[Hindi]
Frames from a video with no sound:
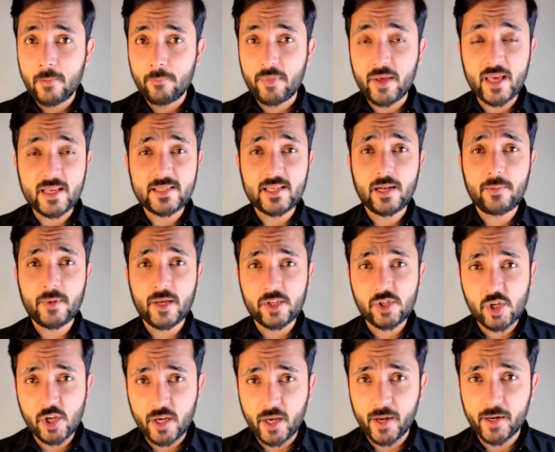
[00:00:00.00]
पी में
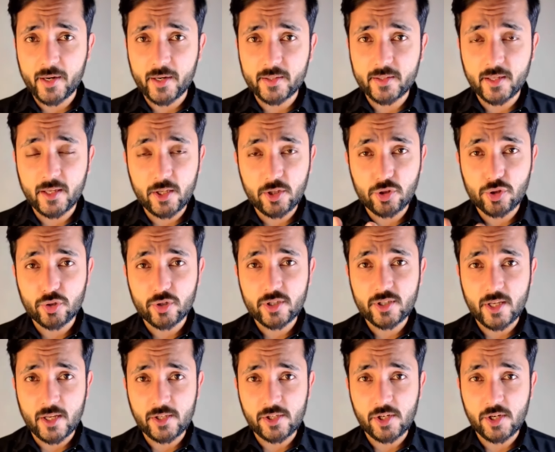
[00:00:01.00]
अच्छी कारकर्दगी दो दो
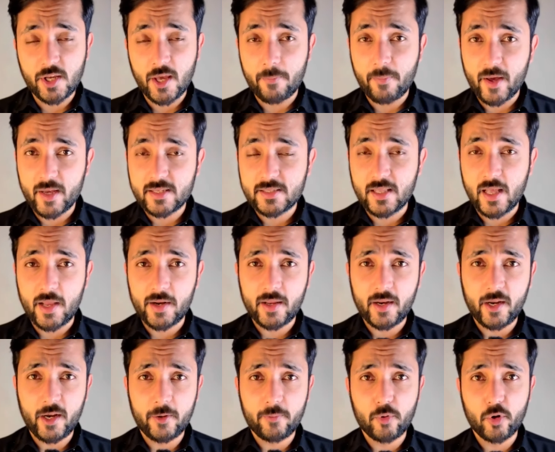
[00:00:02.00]
सेंचुरियां पाकिस्तान
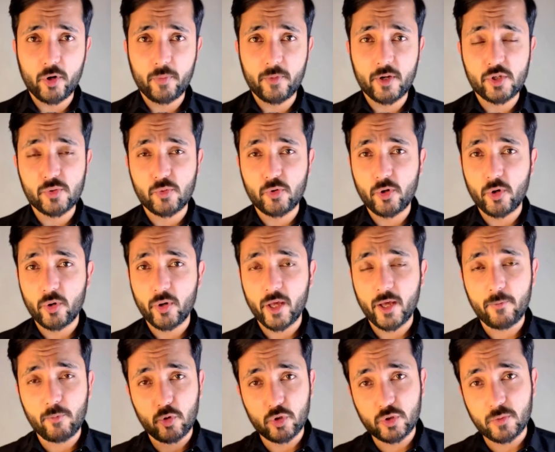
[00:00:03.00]
क्रिकेट बोर्ड मजबूर हो
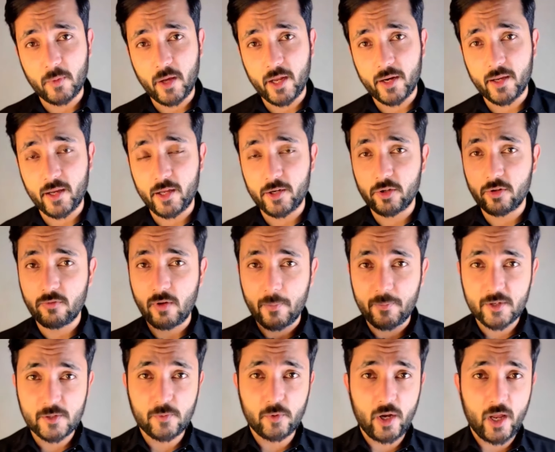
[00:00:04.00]
गया उस्मान खान को
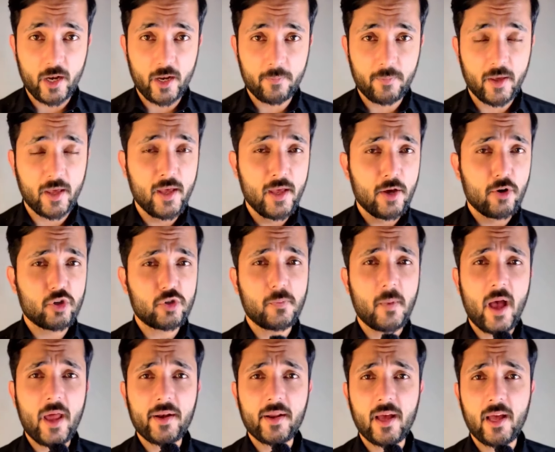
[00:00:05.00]
वापस बुलाने पे
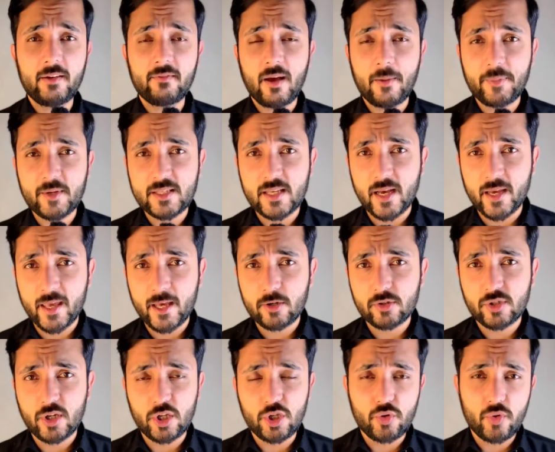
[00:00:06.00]
उस्मान खान वापस आ गया
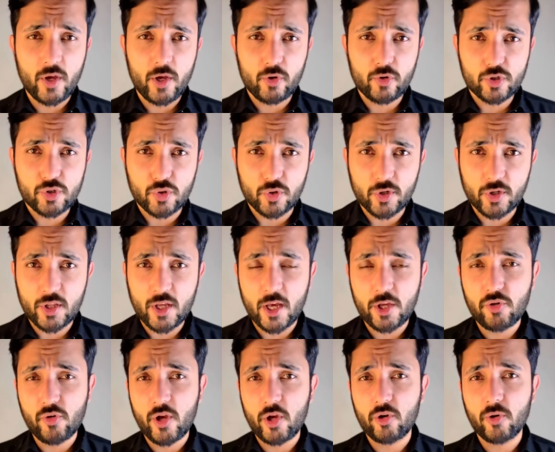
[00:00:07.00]
उसने यूएई e को छोड़ दिया
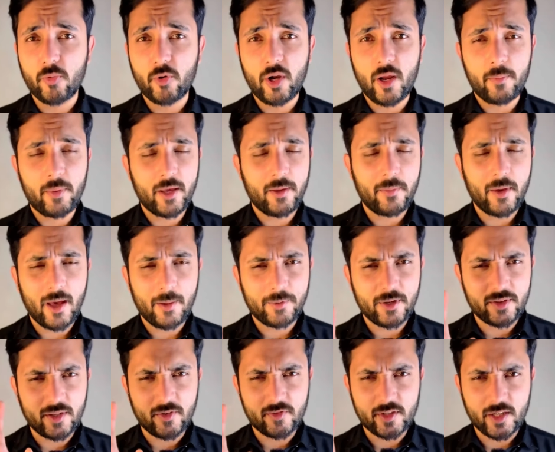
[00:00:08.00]
यूएई e को बोला भाई मैं
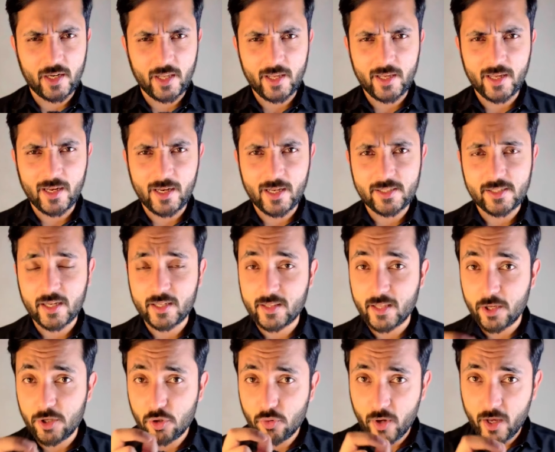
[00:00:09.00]
आपकी तरफ से नहीं खेलना
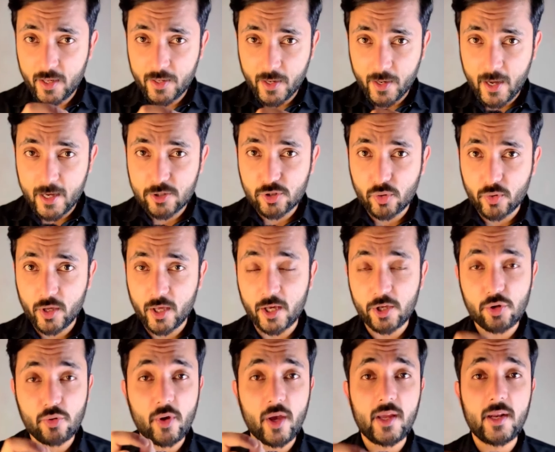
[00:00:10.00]
चाहता यूएई e नाराज हो गया
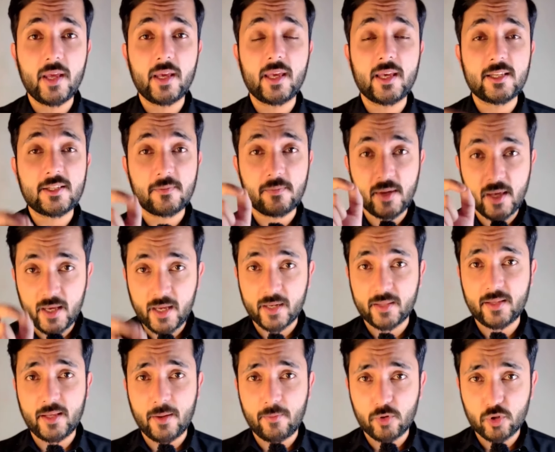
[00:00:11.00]
यूएई ने केस भी कर
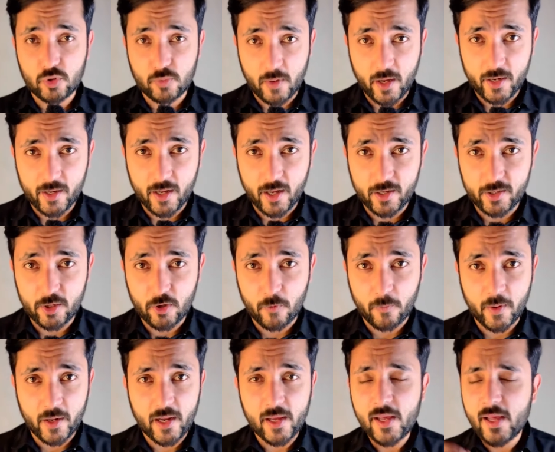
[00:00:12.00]
दिया उस्मान खान के
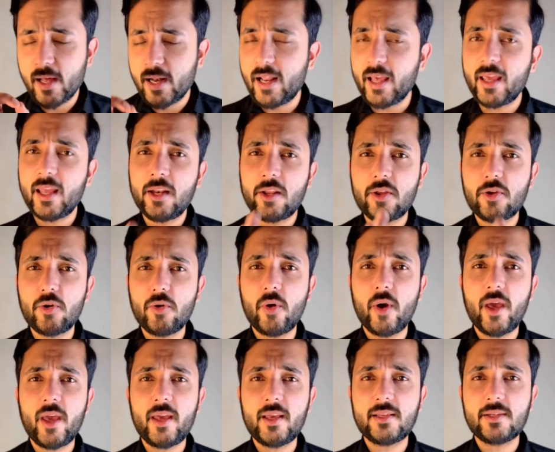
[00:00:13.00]
ऊपर लेकिन
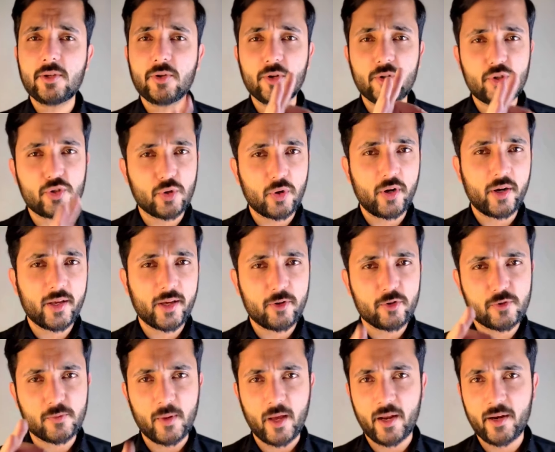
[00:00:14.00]
यूएई को छोड़कर
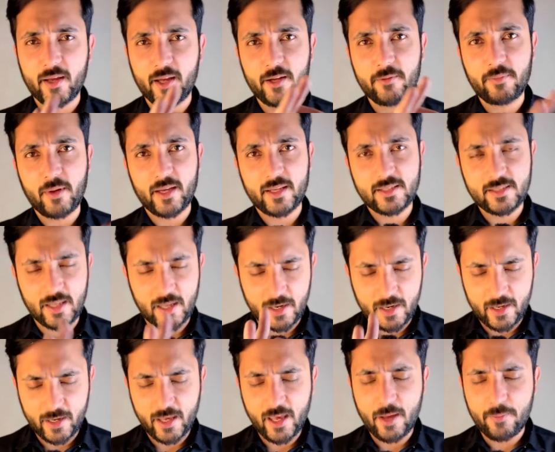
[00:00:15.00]
उस्मान खान पाकिस्तान
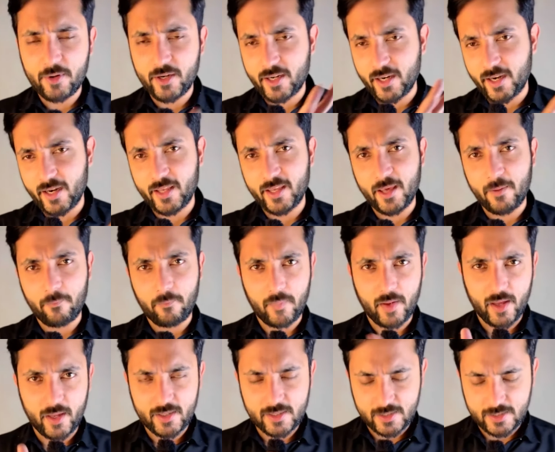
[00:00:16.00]
आ गया अभी ट्रेनिंग कैंप
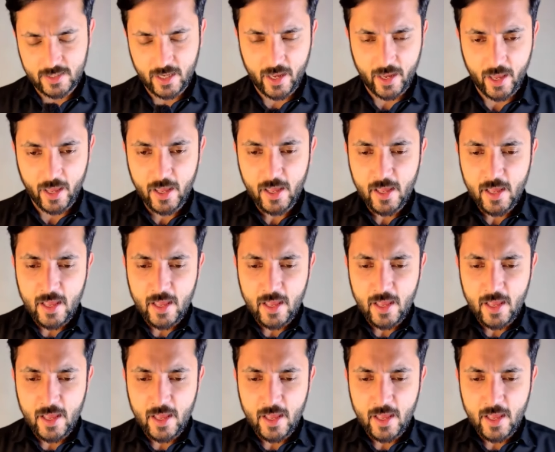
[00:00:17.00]
का हिस्सा है